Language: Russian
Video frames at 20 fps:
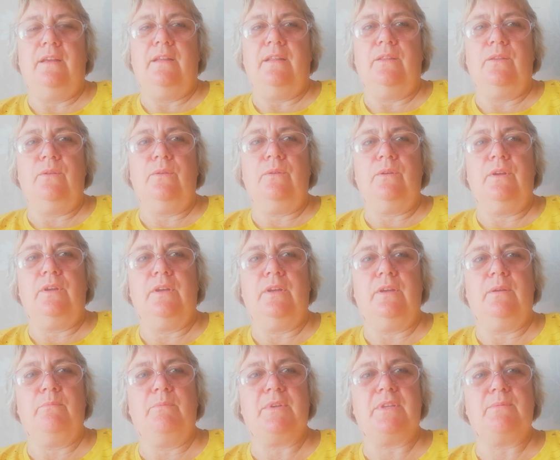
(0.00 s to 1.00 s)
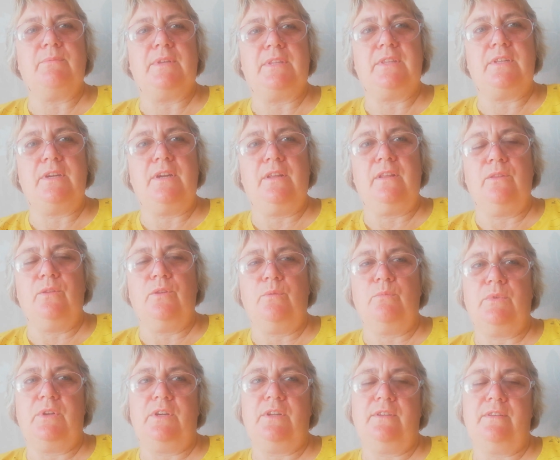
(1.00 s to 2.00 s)
Ну, посмотрела
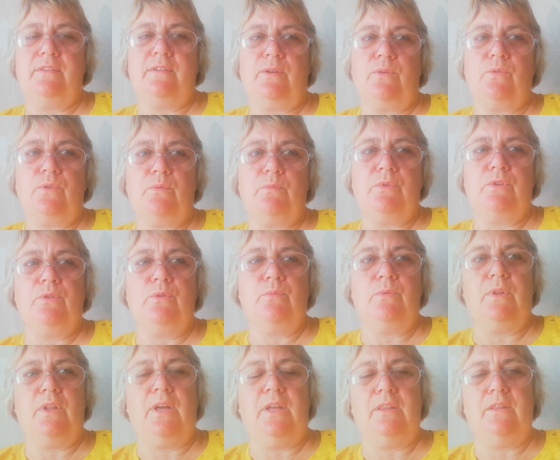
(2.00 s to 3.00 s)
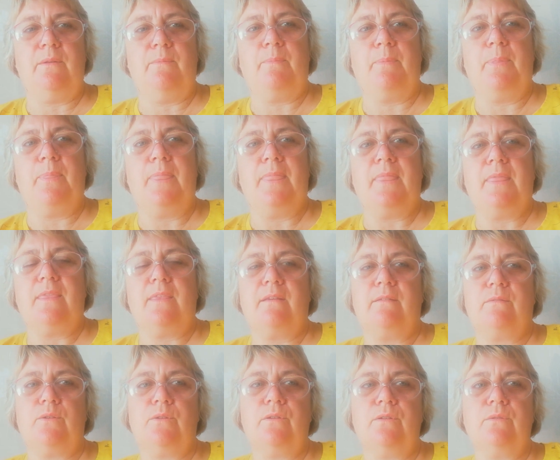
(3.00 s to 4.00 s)
номер незнакомый. Думаю, ладно,
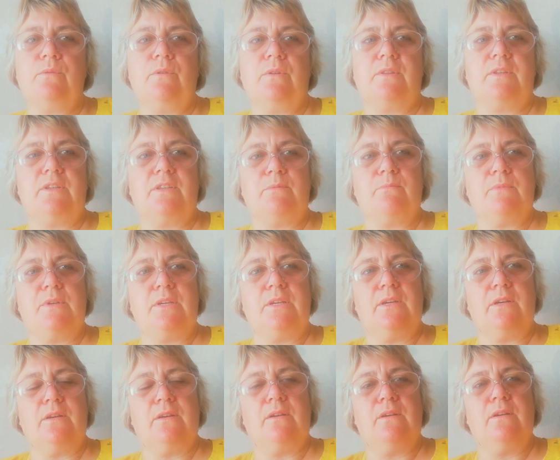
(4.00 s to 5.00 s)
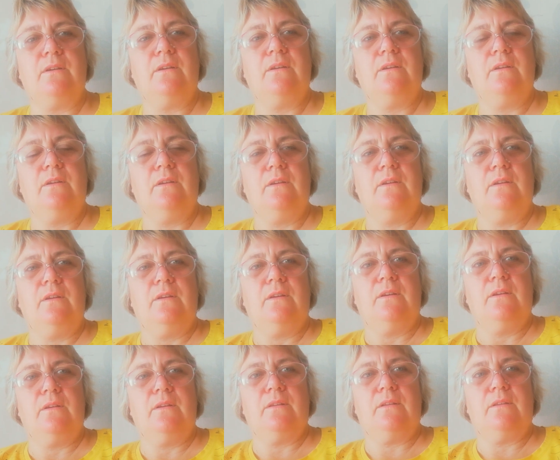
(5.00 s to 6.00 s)
вдруг кто-то из моих
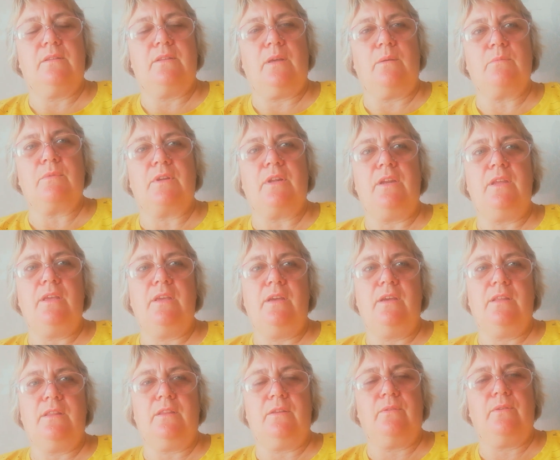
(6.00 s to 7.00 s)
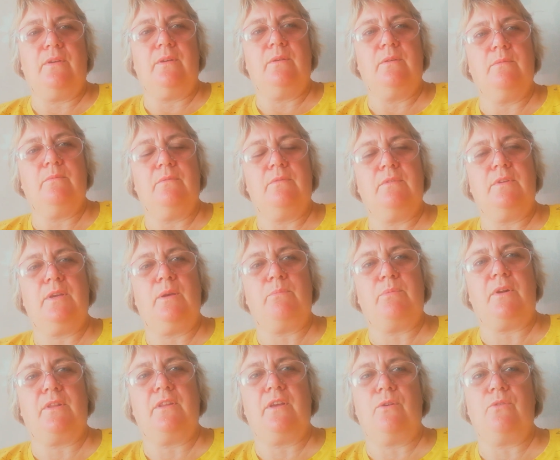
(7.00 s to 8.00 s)
там клиентов – я
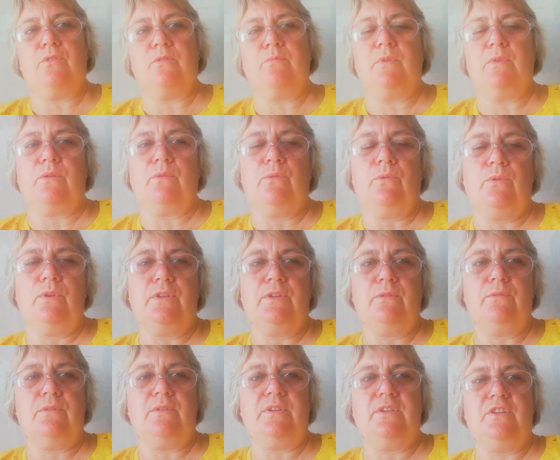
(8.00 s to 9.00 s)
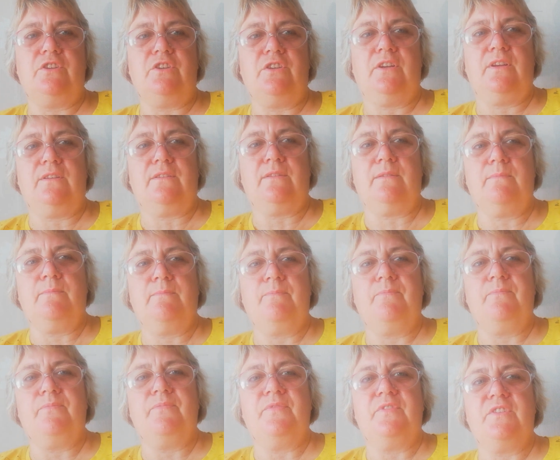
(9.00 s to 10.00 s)
продаю смородину сейчас.
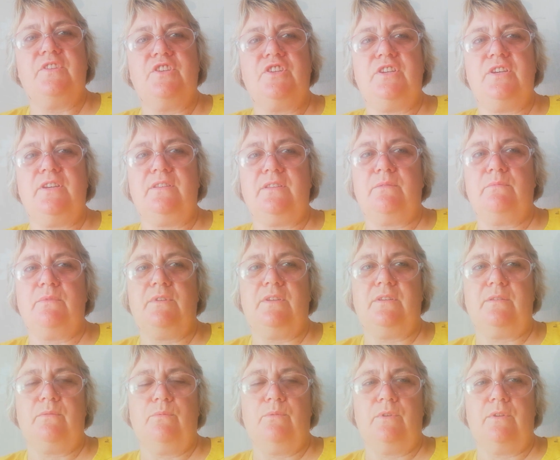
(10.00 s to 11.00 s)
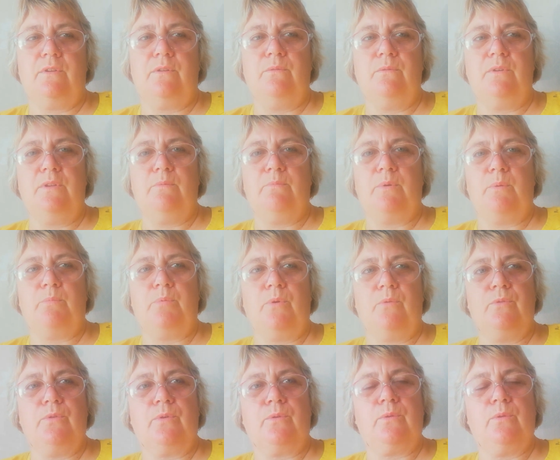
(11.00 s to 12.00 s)
Часто мне звонят люди по
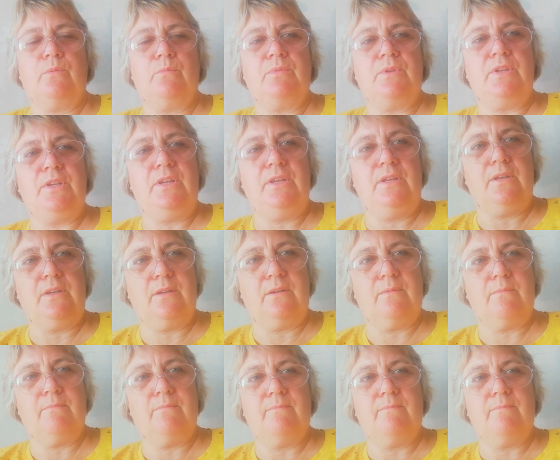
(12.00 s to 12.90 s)
поводу клубники.